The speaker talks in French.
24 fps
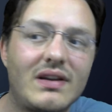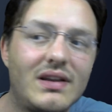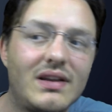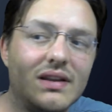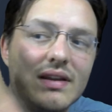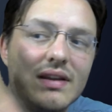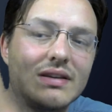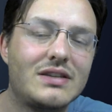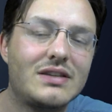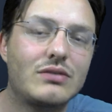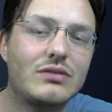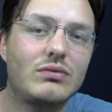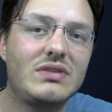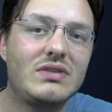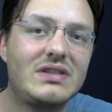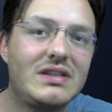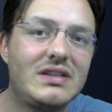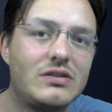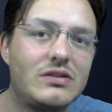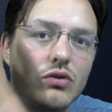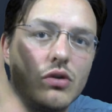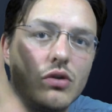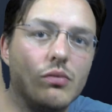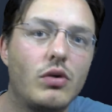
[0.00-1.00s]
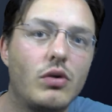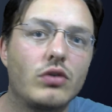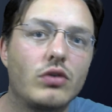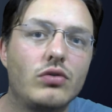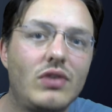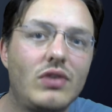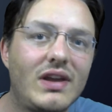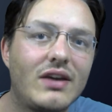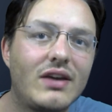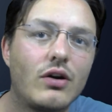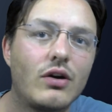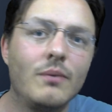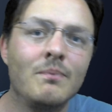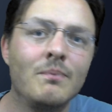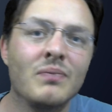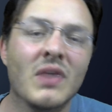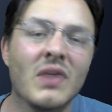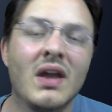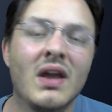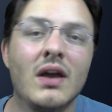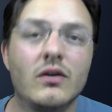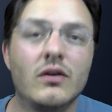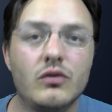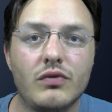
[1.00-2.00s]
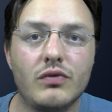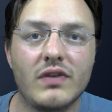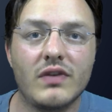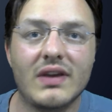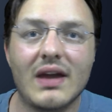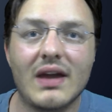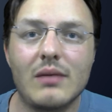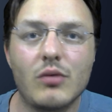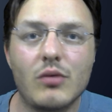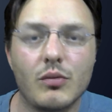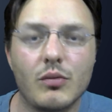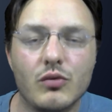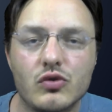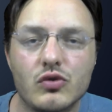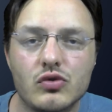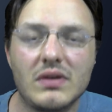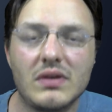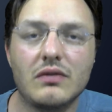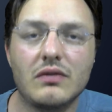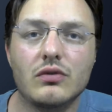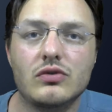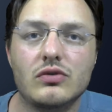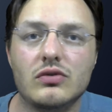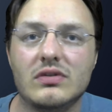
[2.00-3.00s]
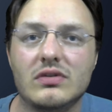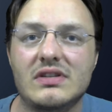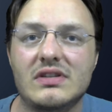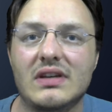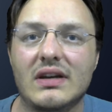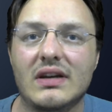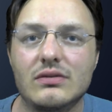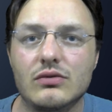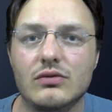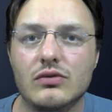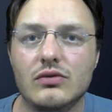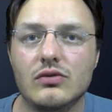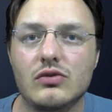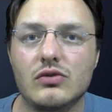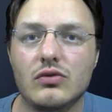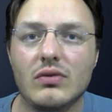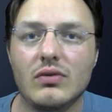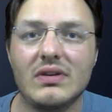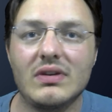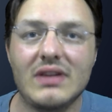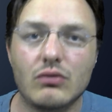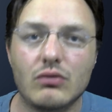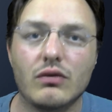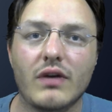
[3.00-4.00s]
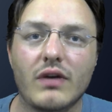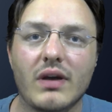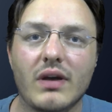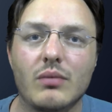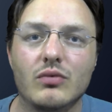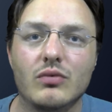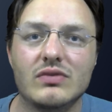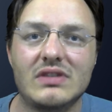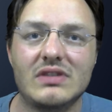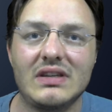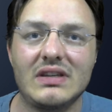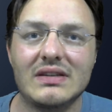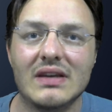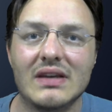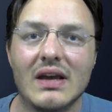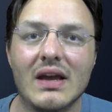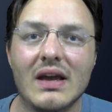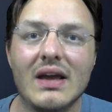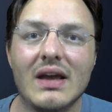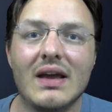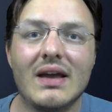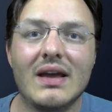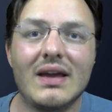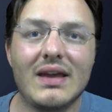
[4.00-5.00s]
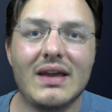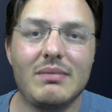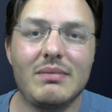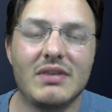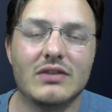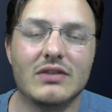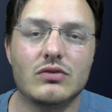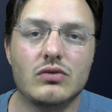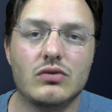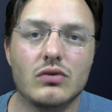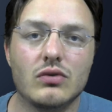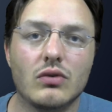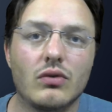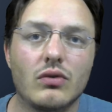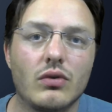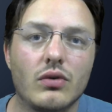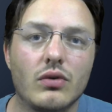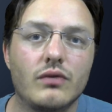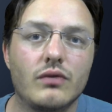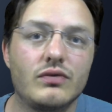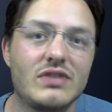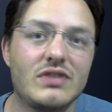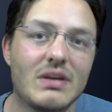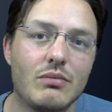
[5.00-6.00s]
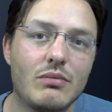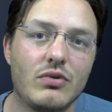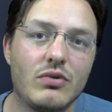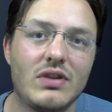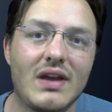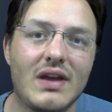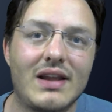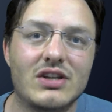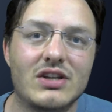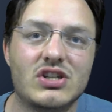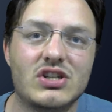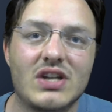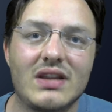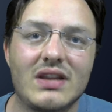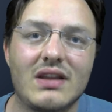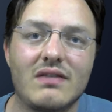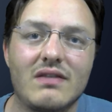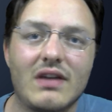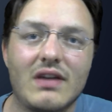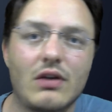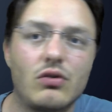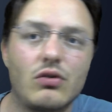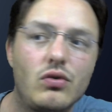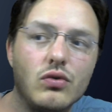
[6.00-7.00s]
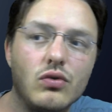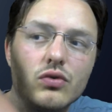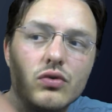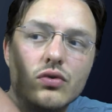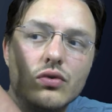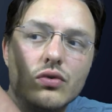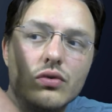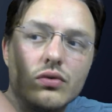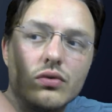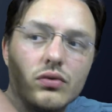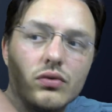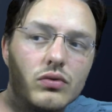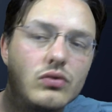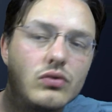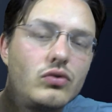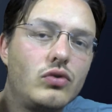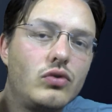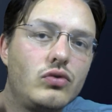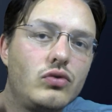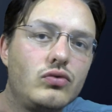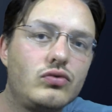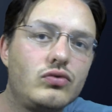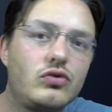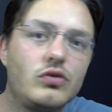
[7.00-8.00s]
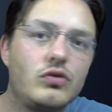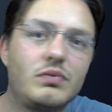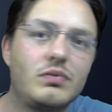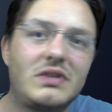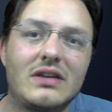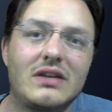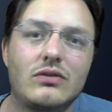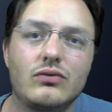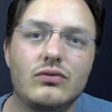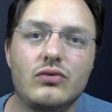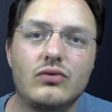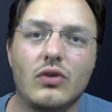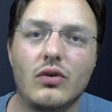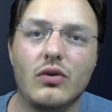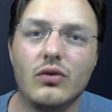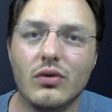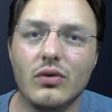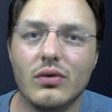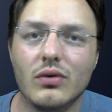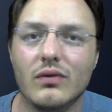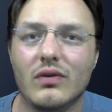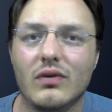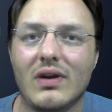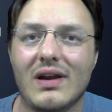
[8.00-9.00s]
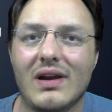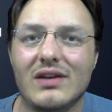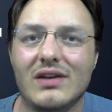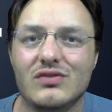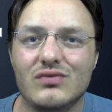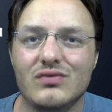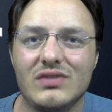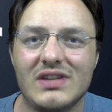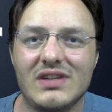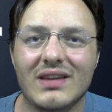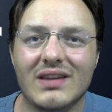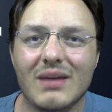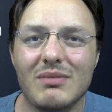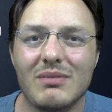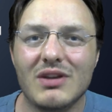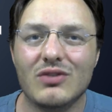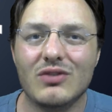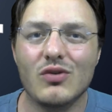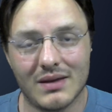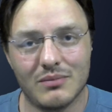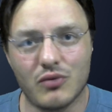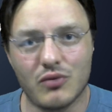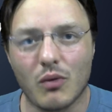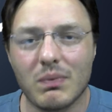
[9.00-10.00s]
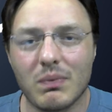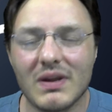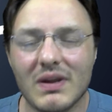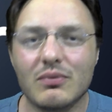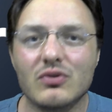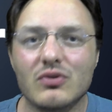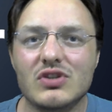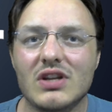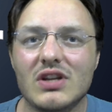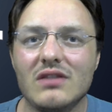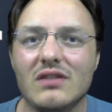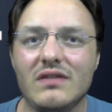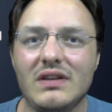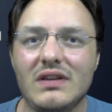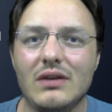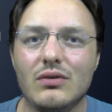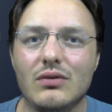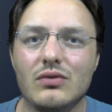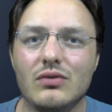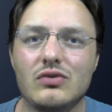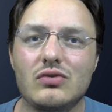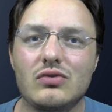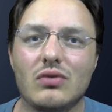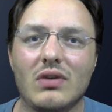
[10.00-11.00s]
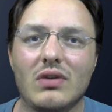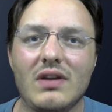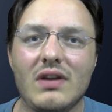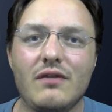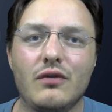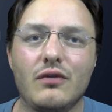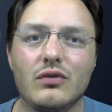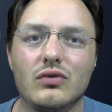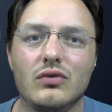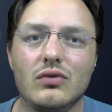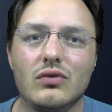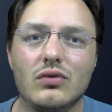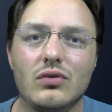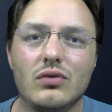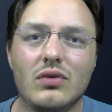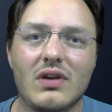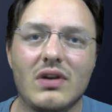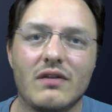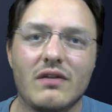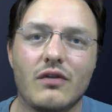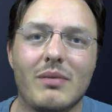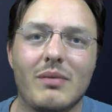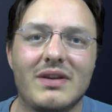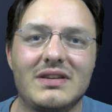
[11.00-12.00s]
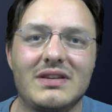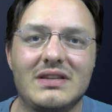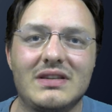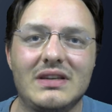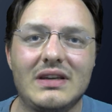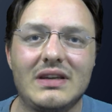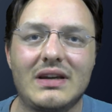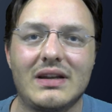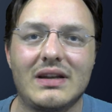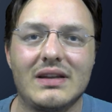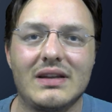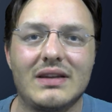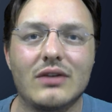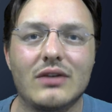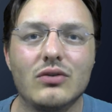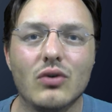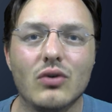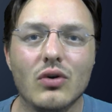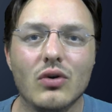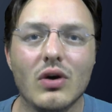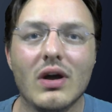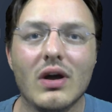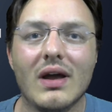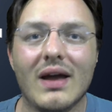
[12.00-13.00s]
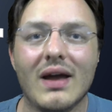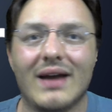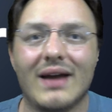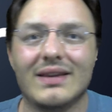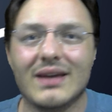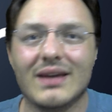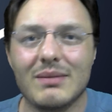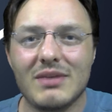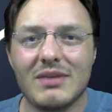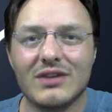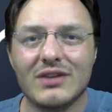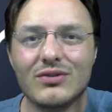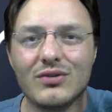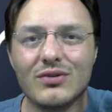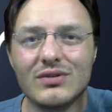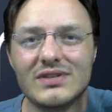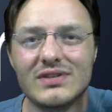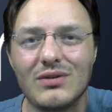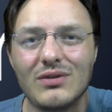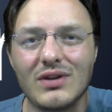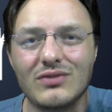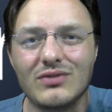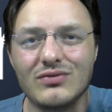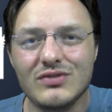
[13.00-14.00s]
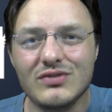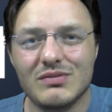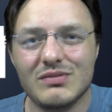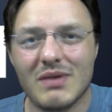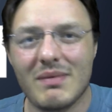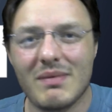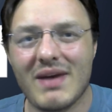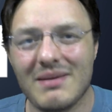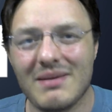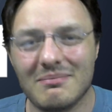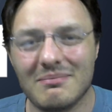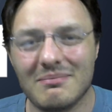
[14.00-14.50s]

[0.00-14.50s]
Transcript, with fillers: liens qui sont ici sur le bord de l'écran. Vous pouvez également me suivre sur ces réseaux sociaux et découvrir mon site. Et bien sûr, euh, vous abonner à la chaîne avec le logo de YouTube qui est tout en haut. Voilà, je vous dis à très bientôt pour plein de prochaines vidéos sur les photos, l'informatique, les technos. À très bientôt, salut à tous, bye bye